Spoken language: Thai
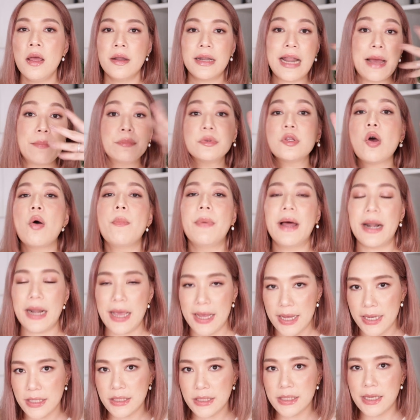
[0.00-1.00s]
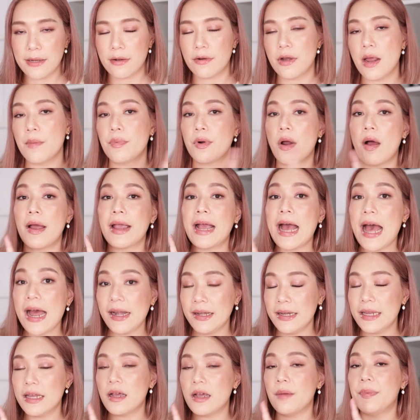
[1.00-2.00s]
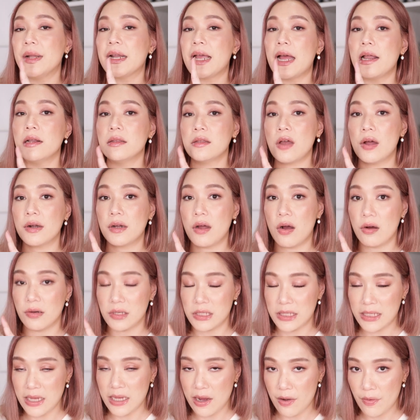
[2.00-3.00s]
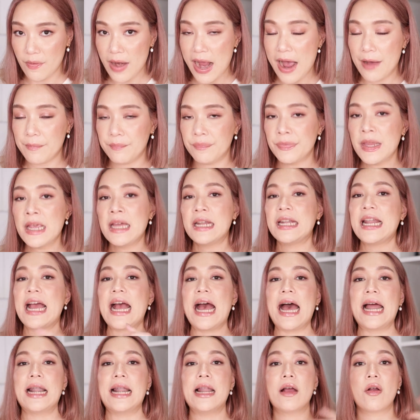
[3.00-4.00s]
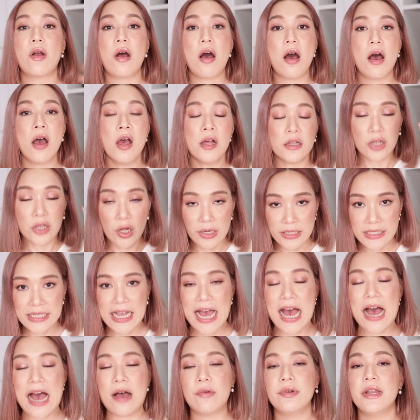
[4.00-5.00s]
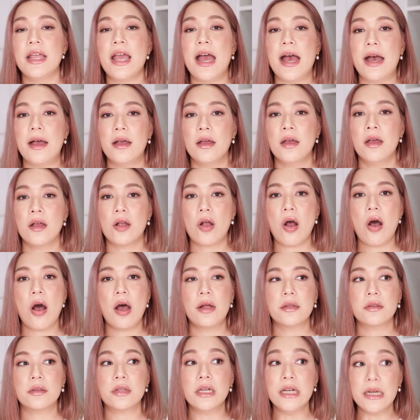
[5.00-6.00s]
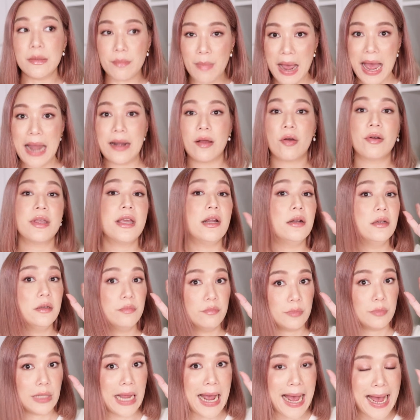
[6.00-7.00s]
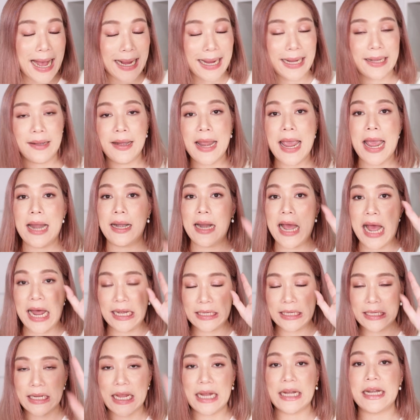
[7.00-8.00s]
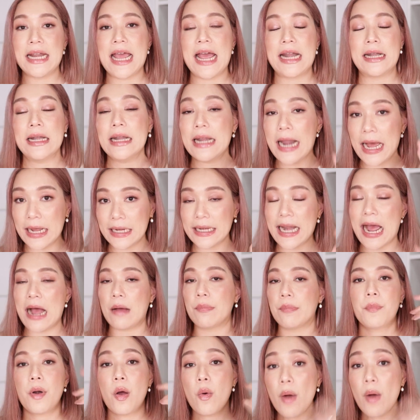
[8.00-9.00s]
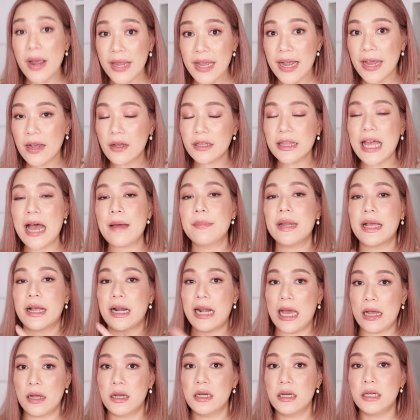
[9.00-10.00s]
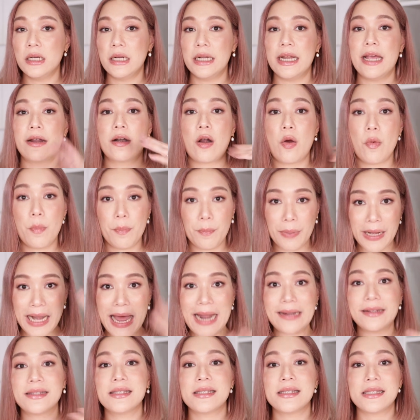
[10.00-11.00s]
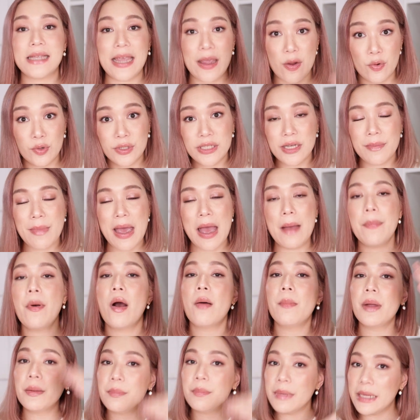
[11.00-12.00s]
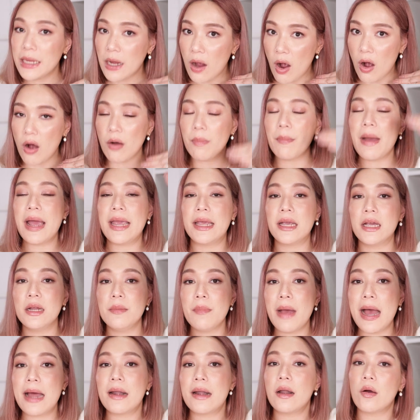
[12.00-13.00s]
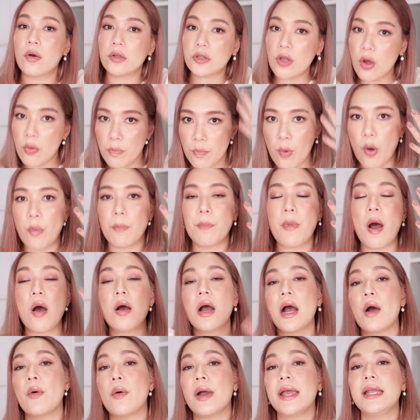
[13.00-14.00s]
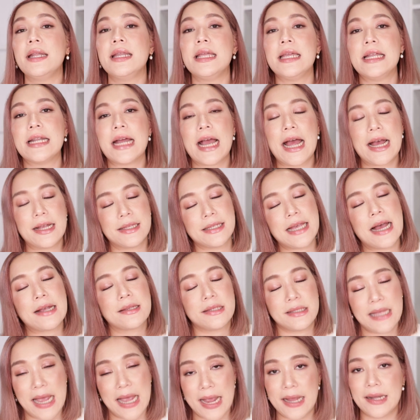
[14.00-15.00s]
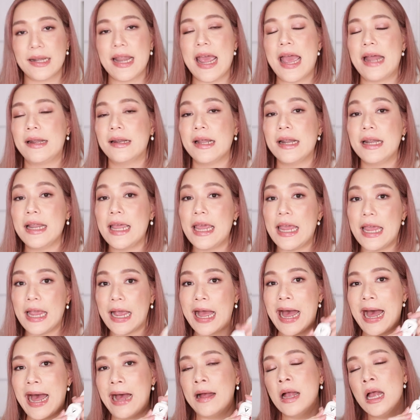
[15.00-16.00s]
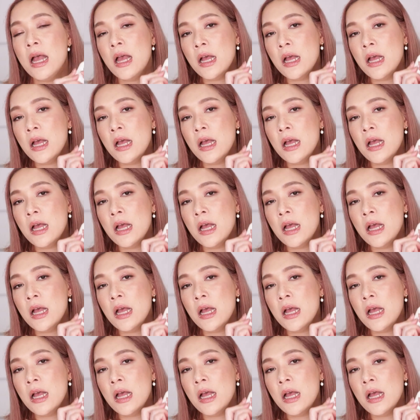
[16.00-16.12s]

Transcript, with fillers: น้ำตบอะไรให้เสร็จเรียบร้อยขั้นนี้ก็เป็นขั้นตอนของเซรั่มนะคะแล้วก็ตอนเช้าเนี่ยก็ตื่นมาแล้วก็อย่าลืมทา กันแดด อัดกันแดด หนักๆ เพราะว่ายังไงก็ตามเนี่ยกลางคืนเนี่ยเราผลัดเซลล์ใช่ไหมพอมันมีของใหม่ขึ้นมาเราก็ต้องปกป้องเขาให้ดีนะคะ จากแสงแดดนั่นเองค่ะ